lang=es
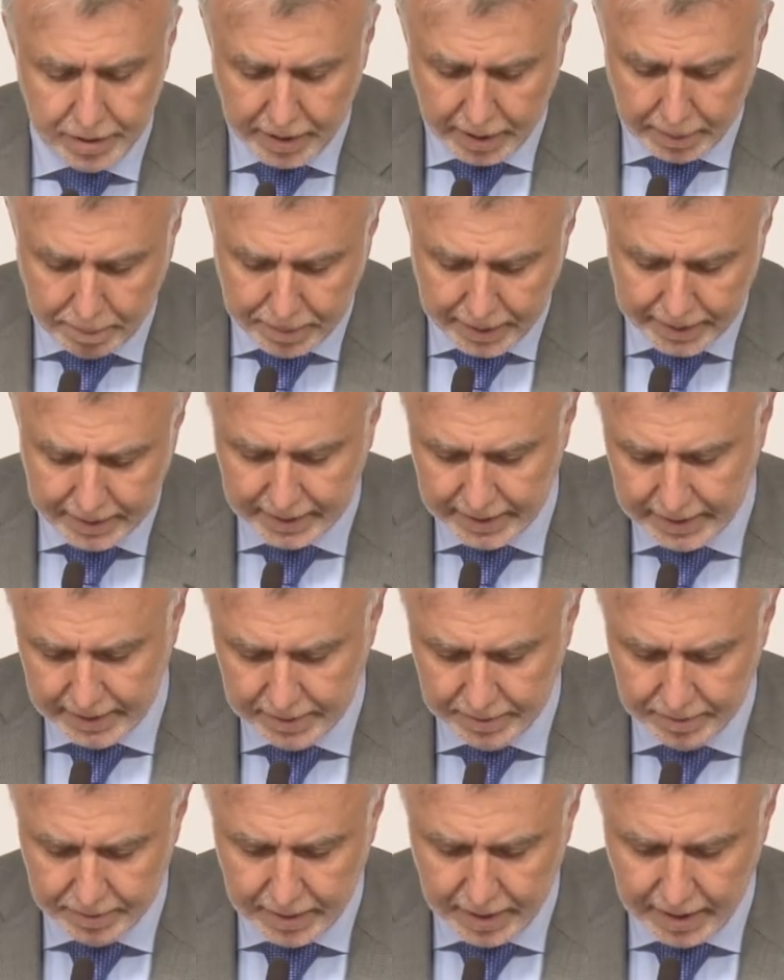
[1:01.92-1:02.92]
respete
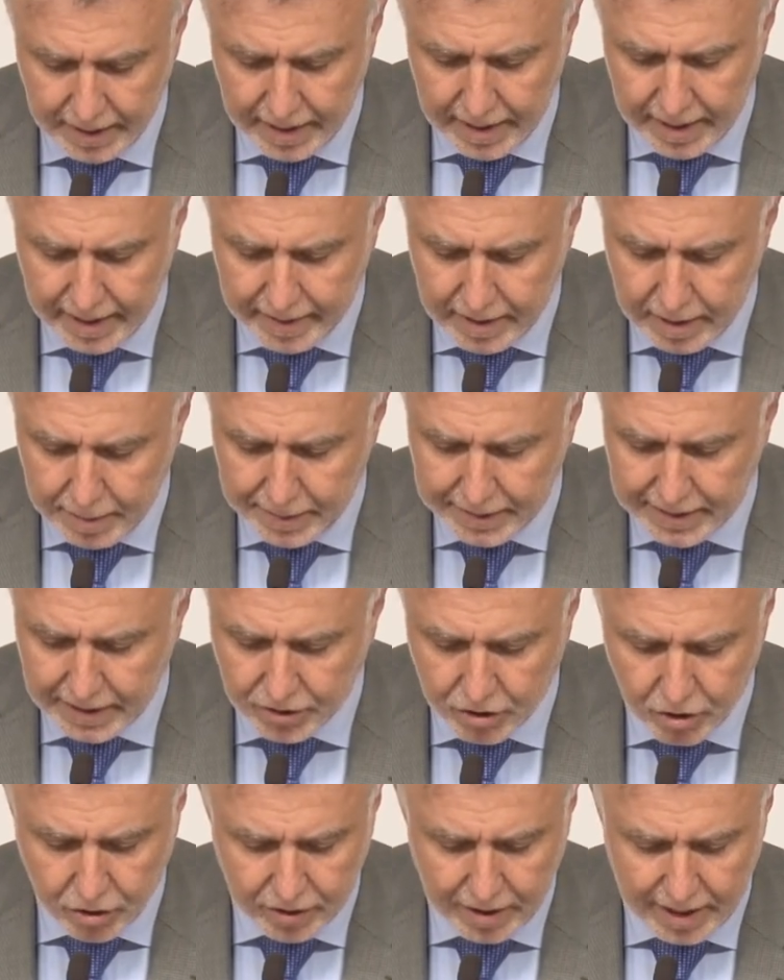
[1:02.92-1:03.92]
en la
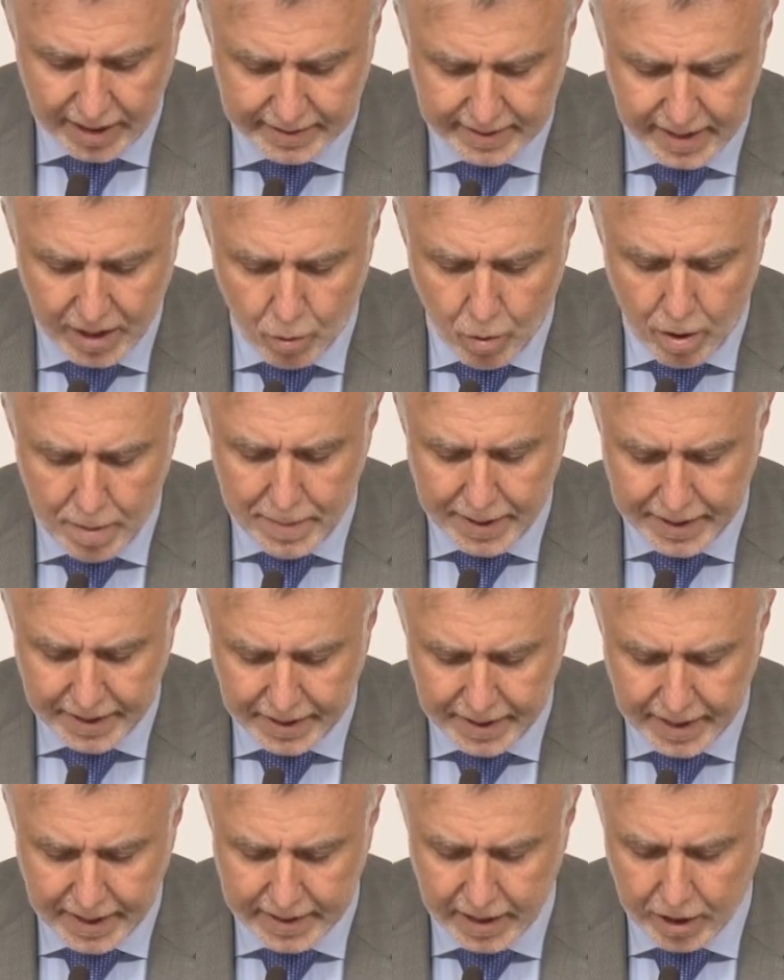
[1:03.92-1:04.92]
delimitación de las aguas
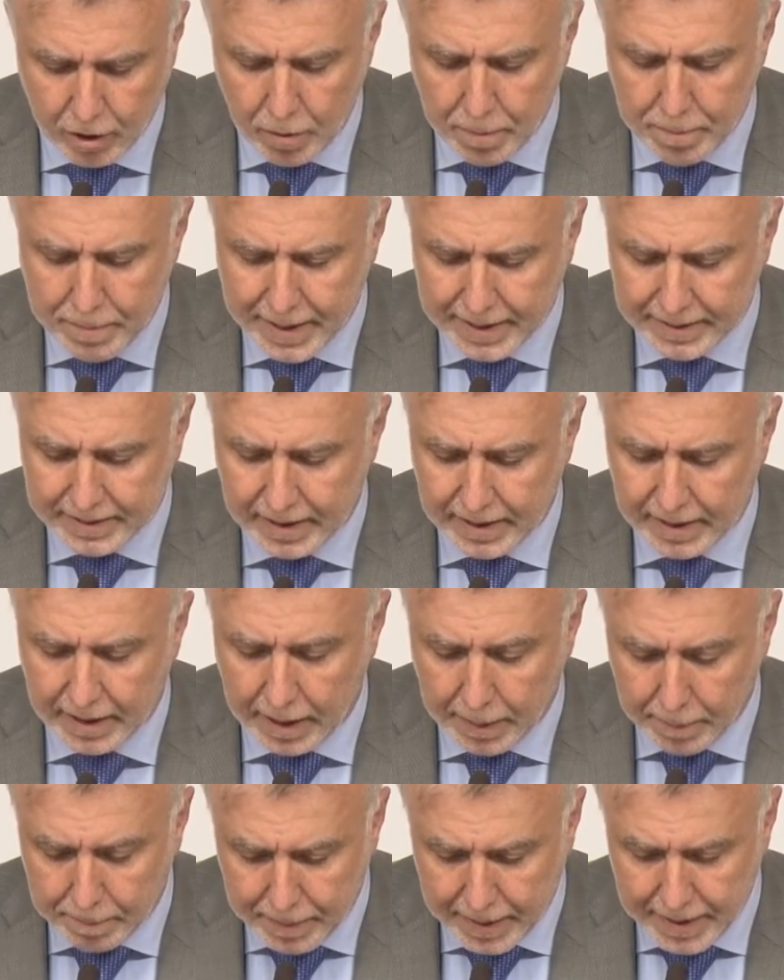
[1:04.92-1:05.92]
marinas que comparten
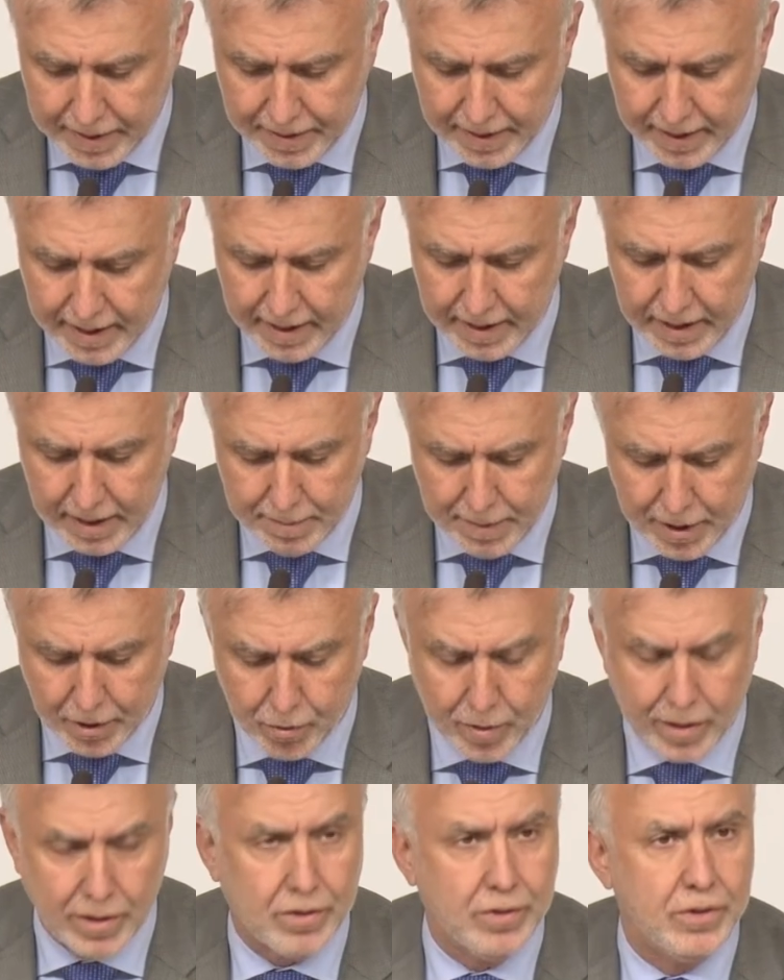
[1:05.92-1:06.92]
España y
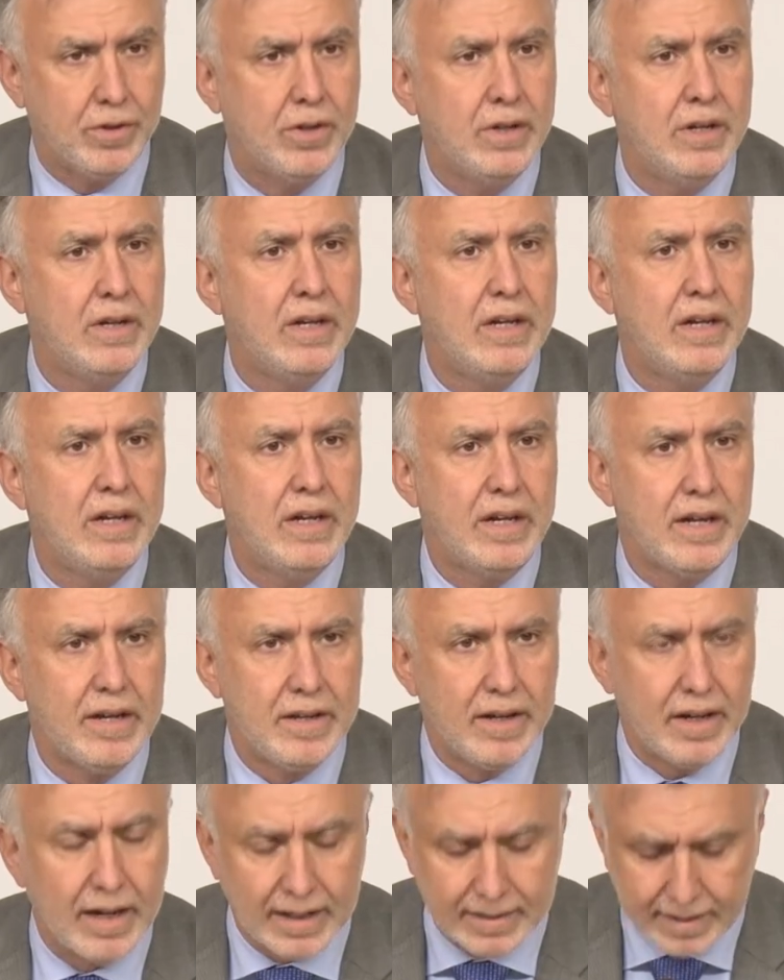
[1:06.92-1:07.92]
Marruecos
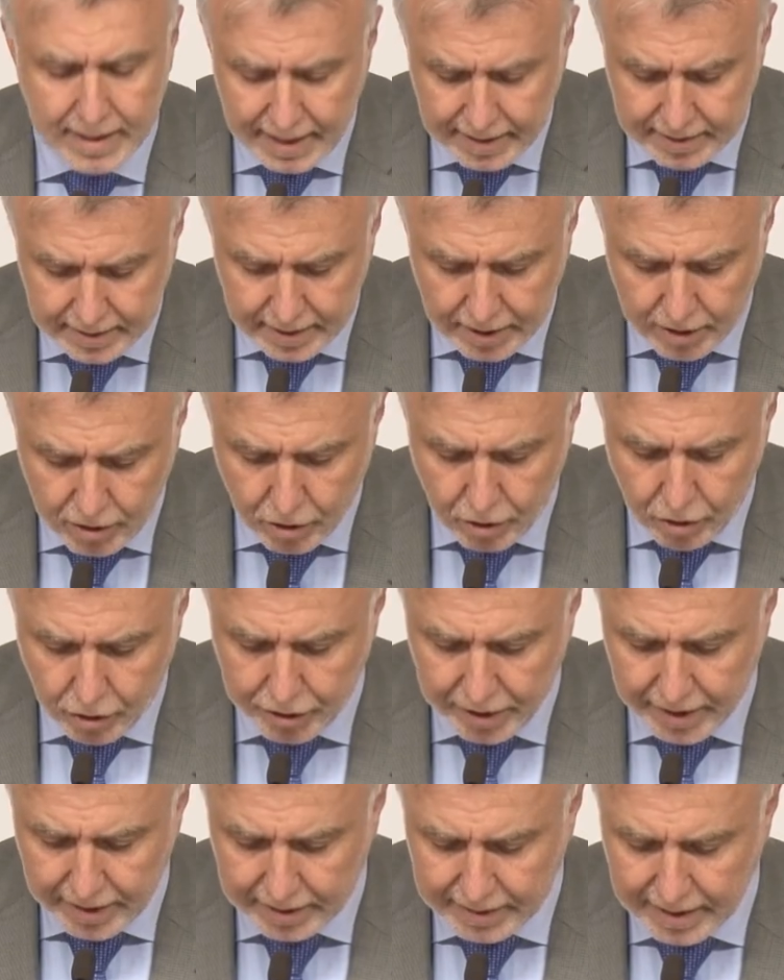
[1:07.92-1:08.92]
en el Atlántico
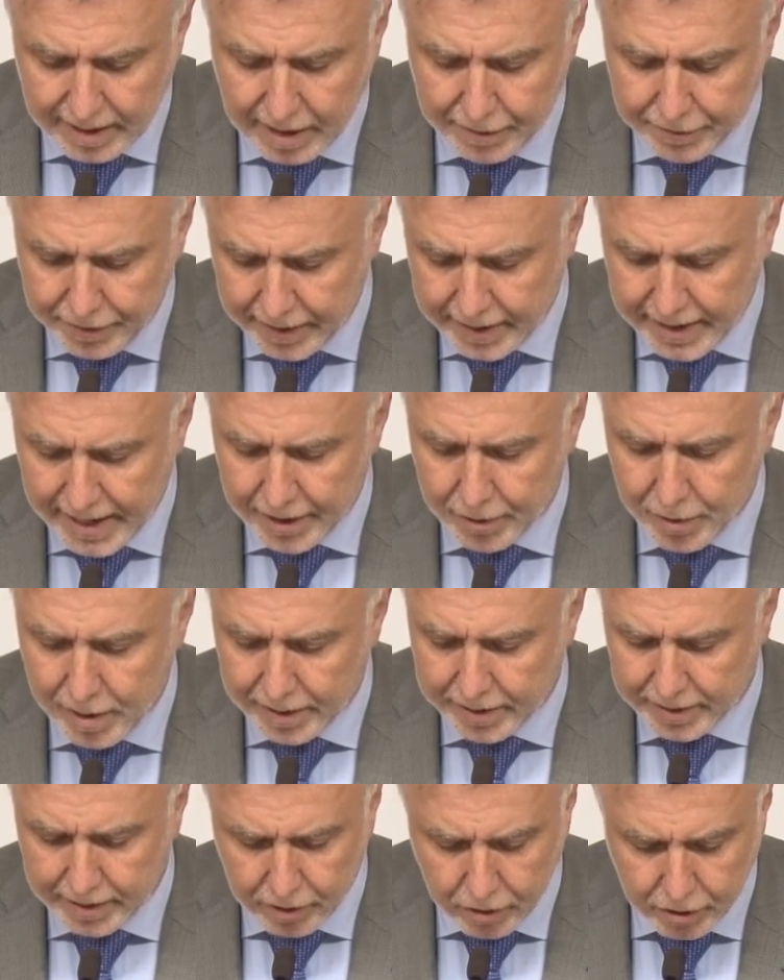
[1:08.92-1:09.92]
Oriental Africano
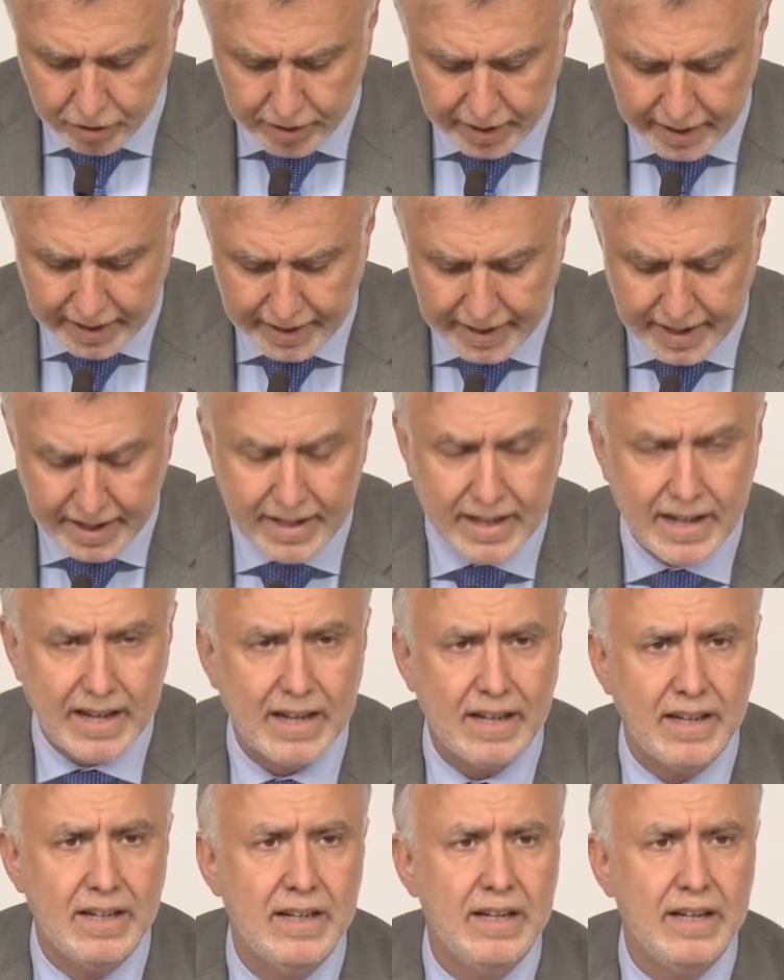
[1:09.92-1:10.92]
alrededor de Canarias,